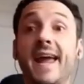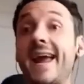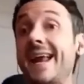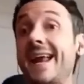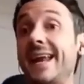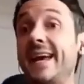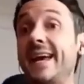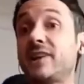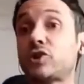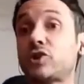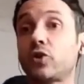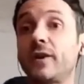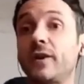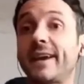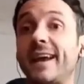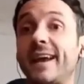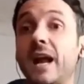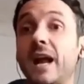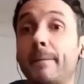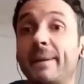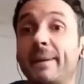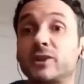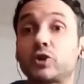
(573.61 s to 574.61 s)
El hecho de
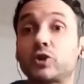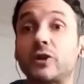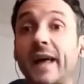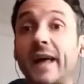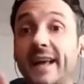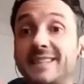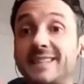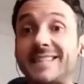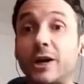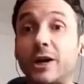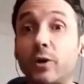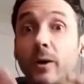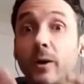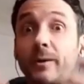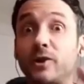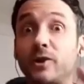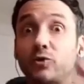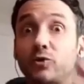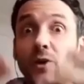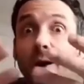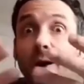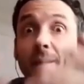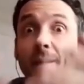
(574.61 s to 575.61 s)
que la persona decía no haber
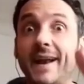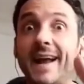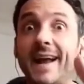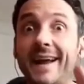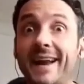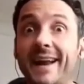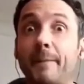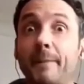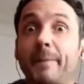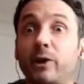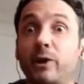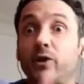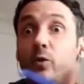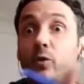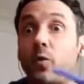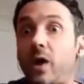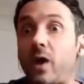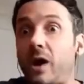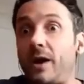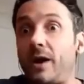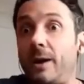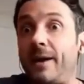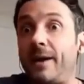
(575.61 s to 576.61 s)
visto una banana, pero
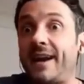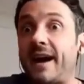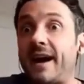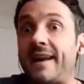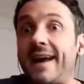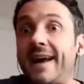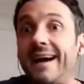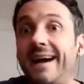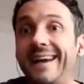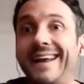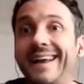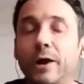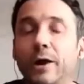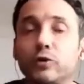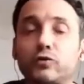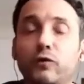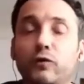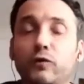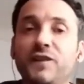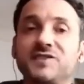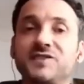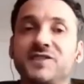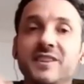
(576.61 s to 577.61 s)
dibujaba una banana, era lo
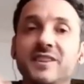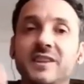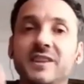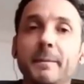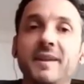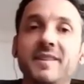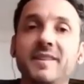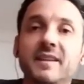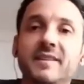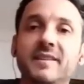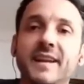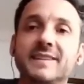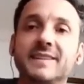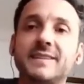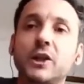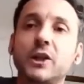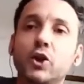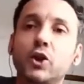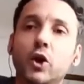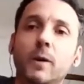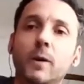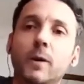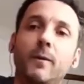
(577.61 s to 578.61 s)
suficientemente
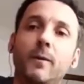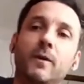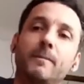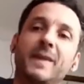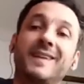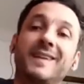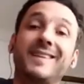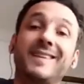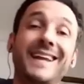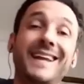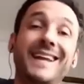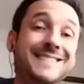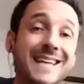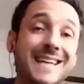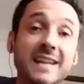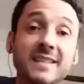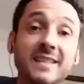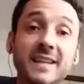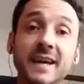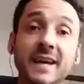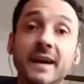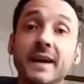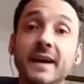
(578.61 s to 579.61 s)
interesante como,
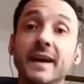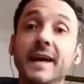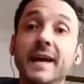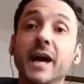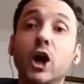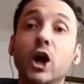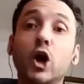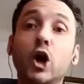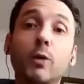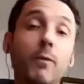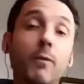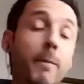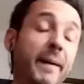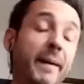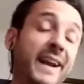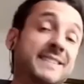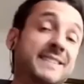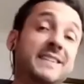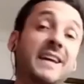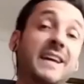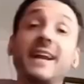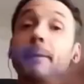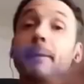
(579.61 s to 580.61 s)
interesante como
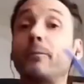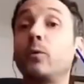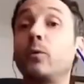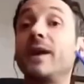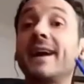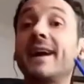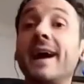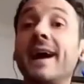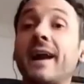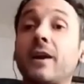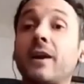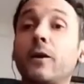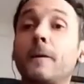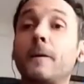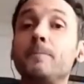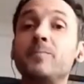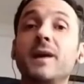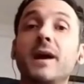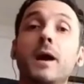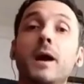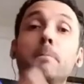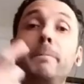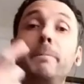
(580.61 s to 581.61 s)
para salir a publicarlo.
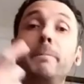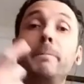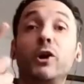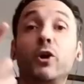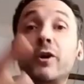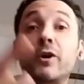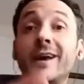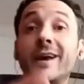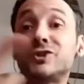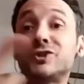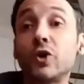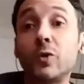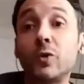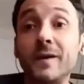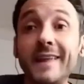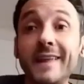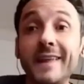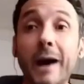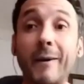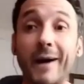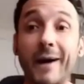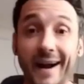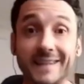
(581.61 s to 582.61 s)
Pero ¿qué se
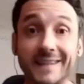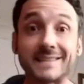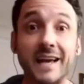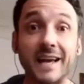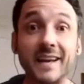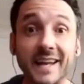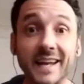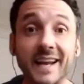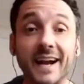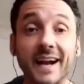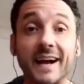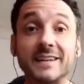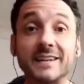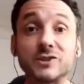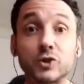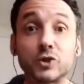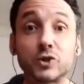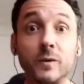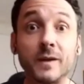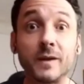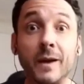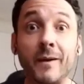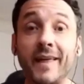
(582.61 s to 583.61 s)
olvidaba Gazaniga?
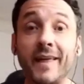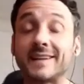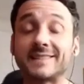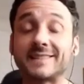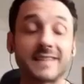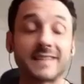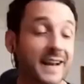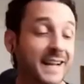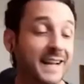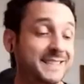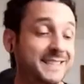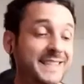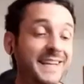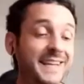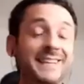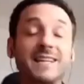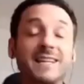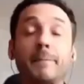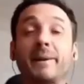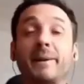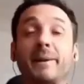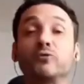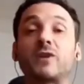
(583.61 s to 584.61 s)
Se olvidaba de hacer la
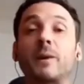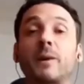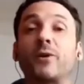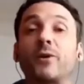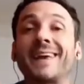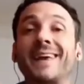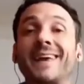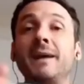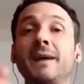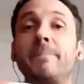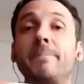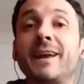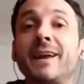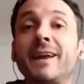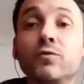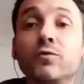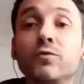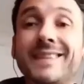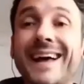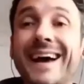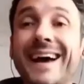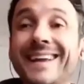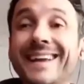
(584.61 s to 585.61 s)
siguiente pregunta, porque ¿qué
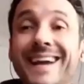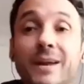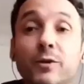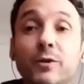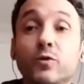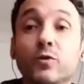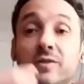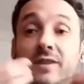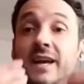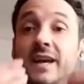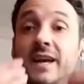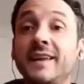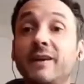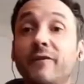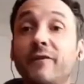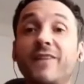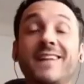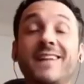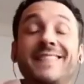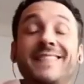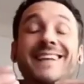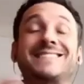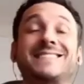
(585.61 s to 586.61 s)
pregunta harían ustedes
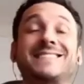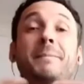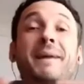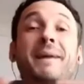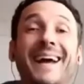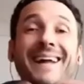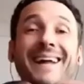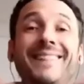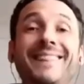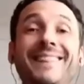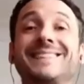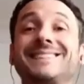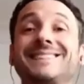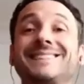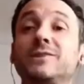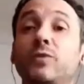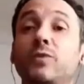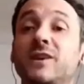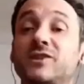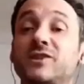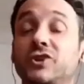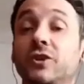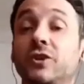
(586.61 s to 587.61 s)
frente a semejante
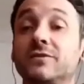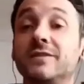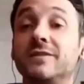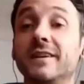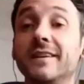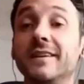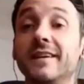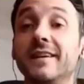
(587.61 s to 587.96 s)
situación?